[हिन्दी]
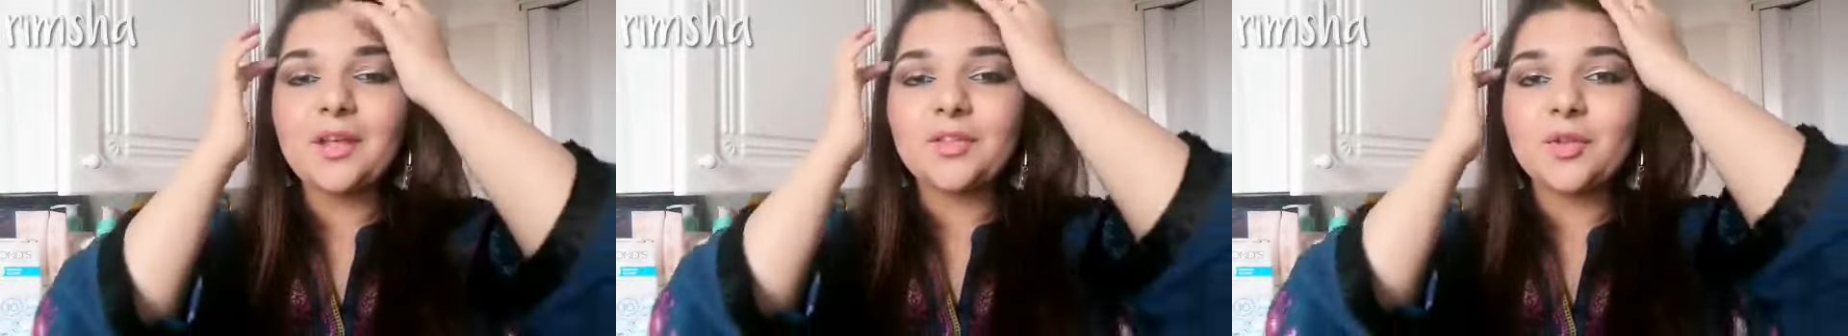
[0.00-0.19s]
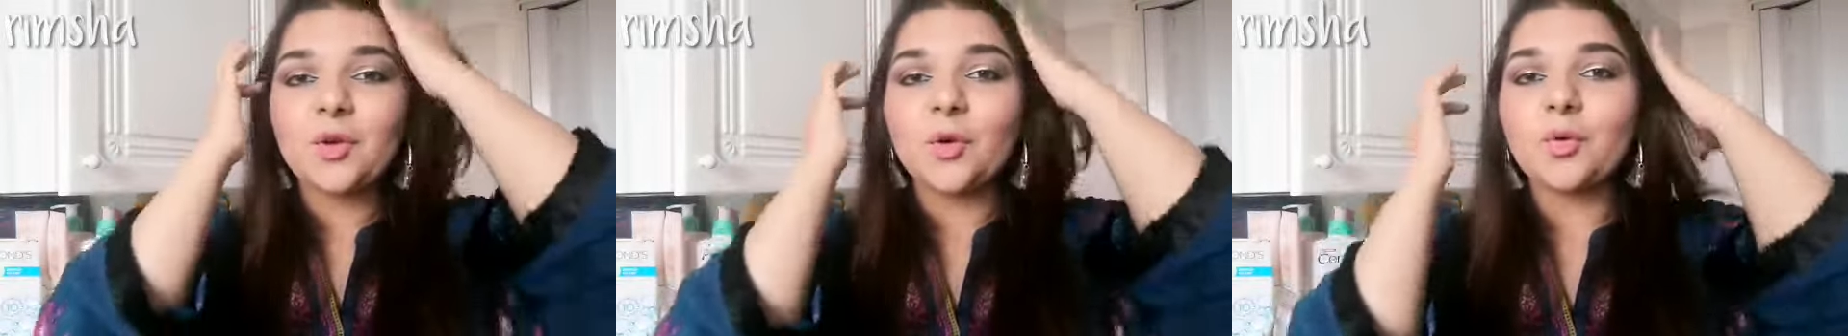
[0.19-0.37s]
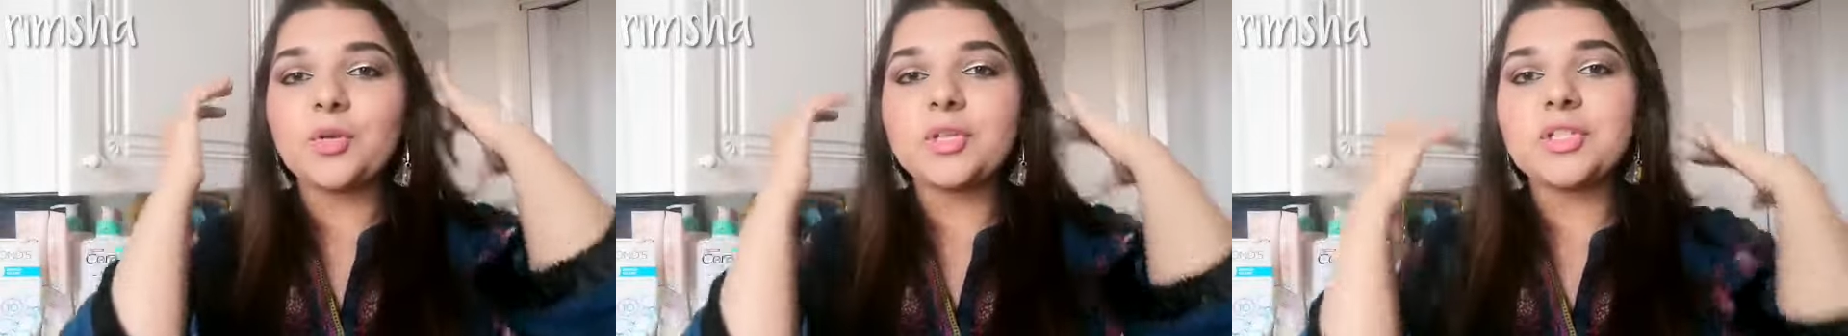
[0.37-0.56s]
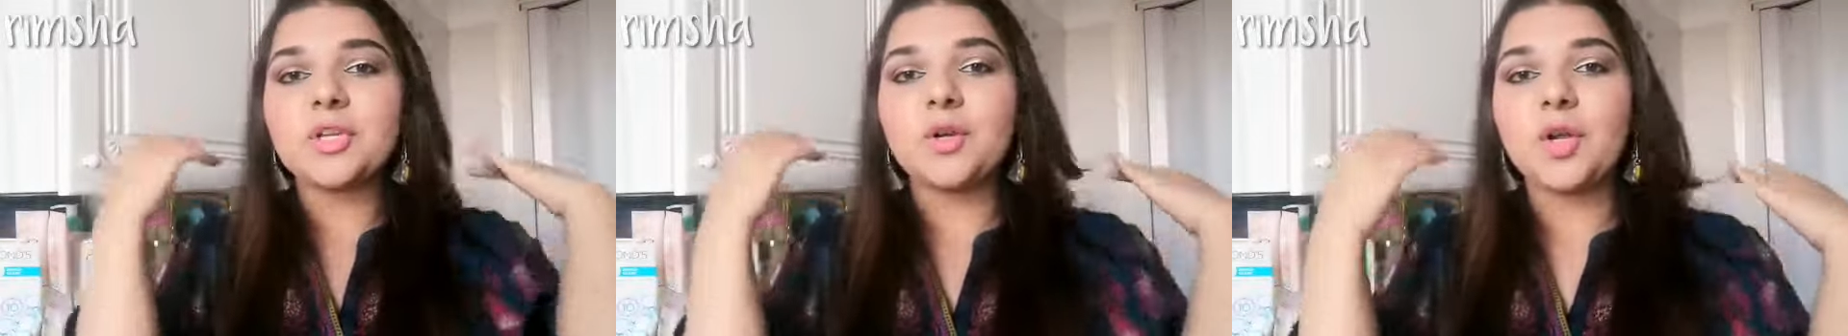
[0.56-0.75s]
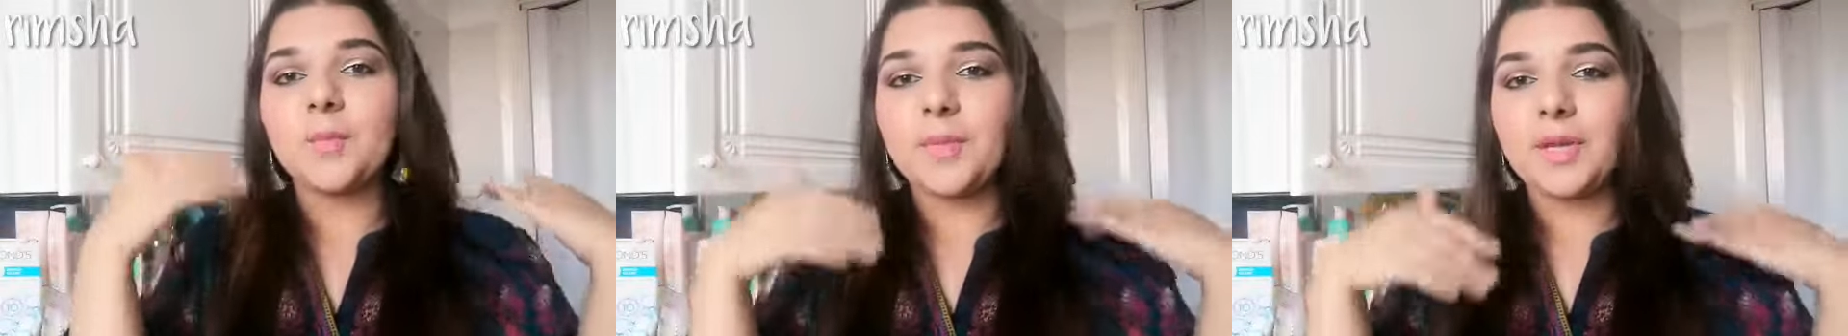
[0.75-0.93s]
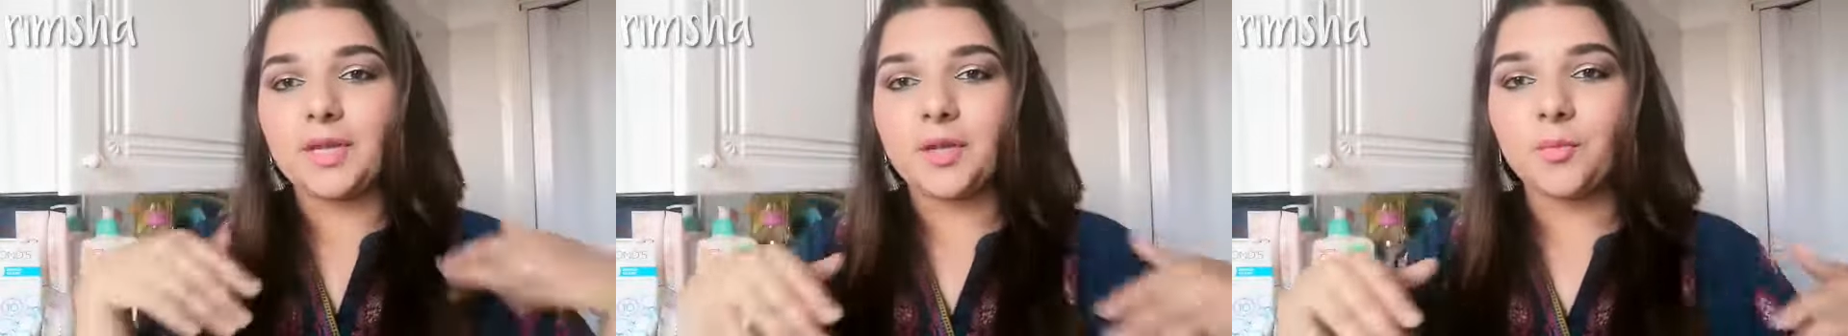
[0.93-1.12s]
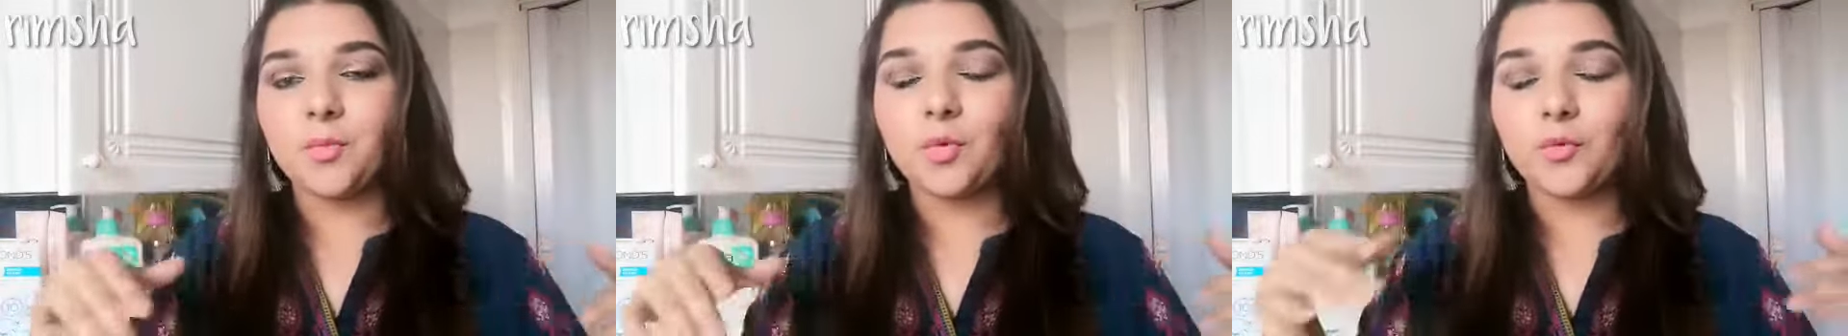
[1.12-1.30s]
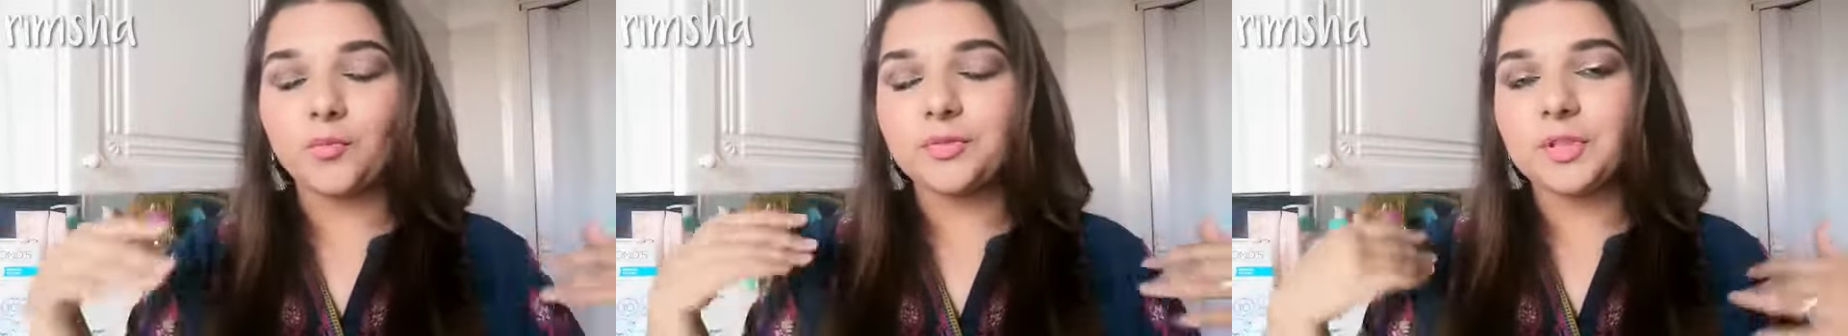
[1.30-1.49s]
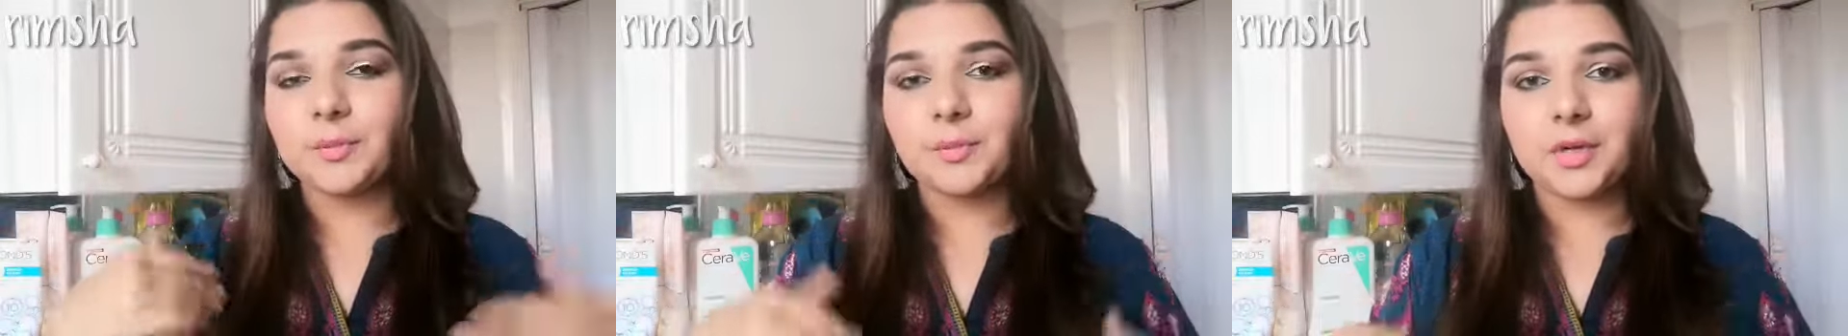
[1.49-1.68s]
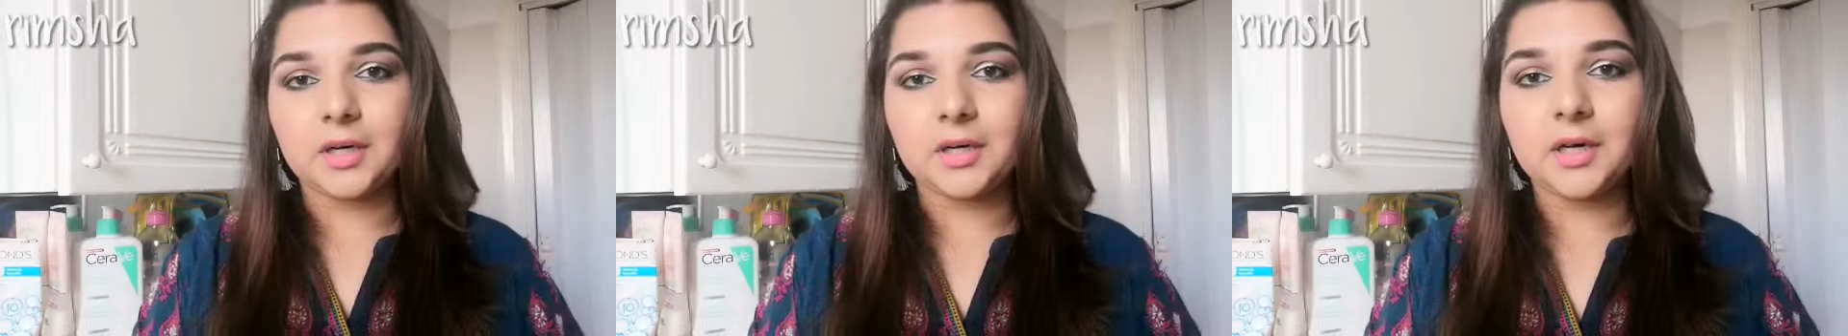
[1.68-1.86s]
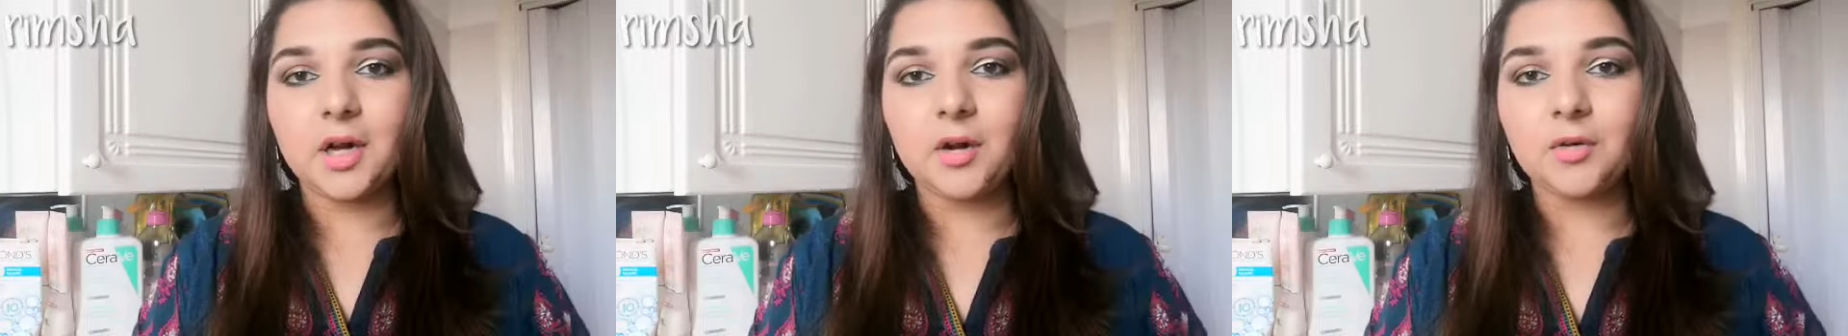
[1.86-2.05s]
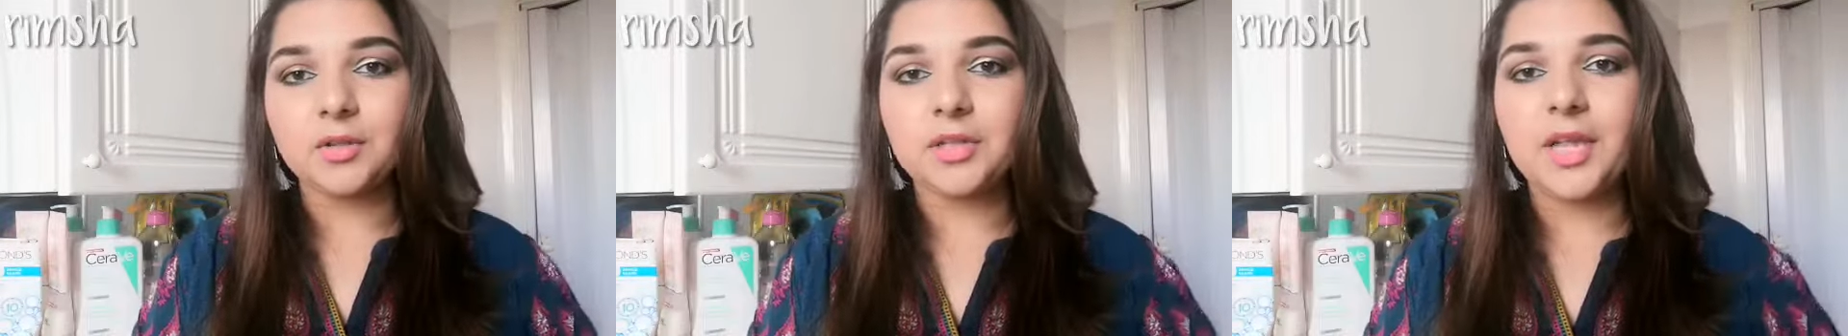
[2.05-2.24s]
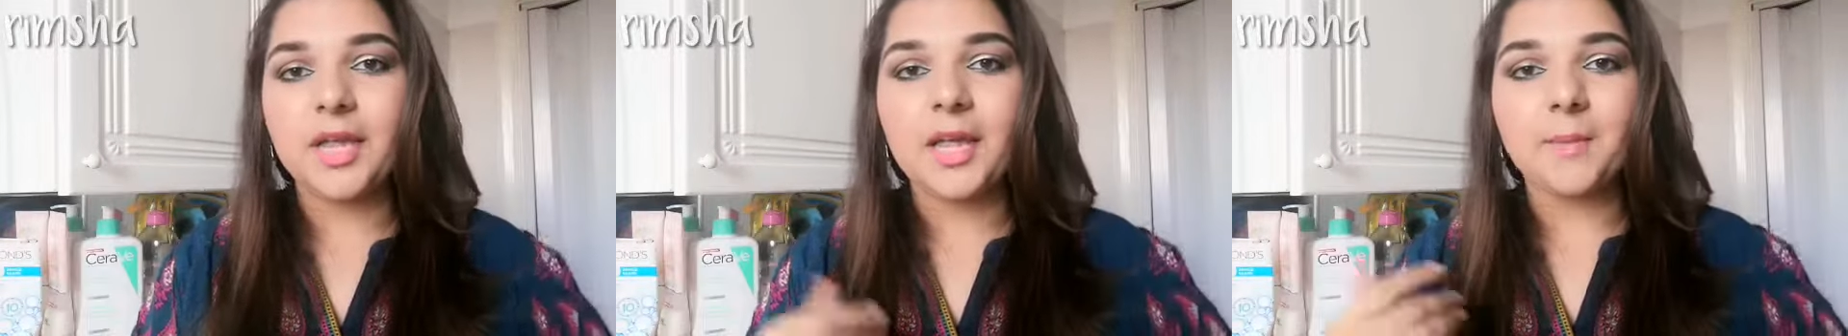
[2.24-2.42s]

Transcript: तो इसी को ही मैं रिमूव जब करना होता